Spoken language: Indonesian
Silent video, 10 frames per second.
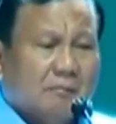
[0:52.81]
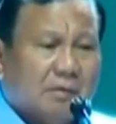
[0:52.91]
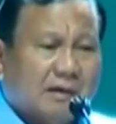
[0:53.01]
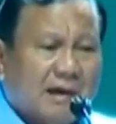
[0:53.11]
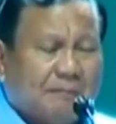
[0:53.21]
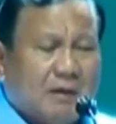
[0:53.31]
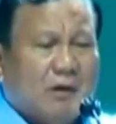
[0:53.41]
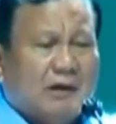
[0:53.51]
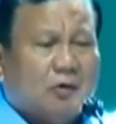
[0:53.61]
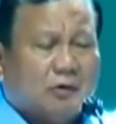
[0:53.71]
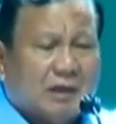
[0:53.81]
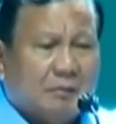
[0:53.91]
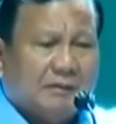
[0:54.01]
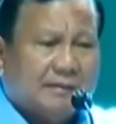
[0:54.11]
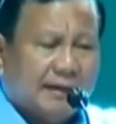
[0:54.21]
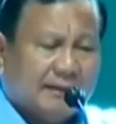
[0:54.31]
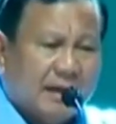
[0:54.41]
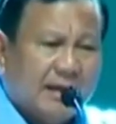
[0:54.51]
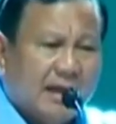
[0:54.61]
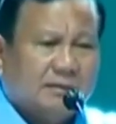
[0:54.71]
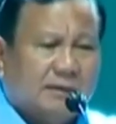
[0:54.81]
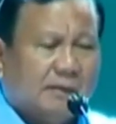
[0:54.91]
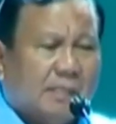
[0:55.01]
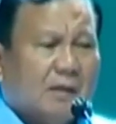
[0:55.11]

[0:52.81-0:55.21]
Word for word: berapa wali kota bisa kita ganti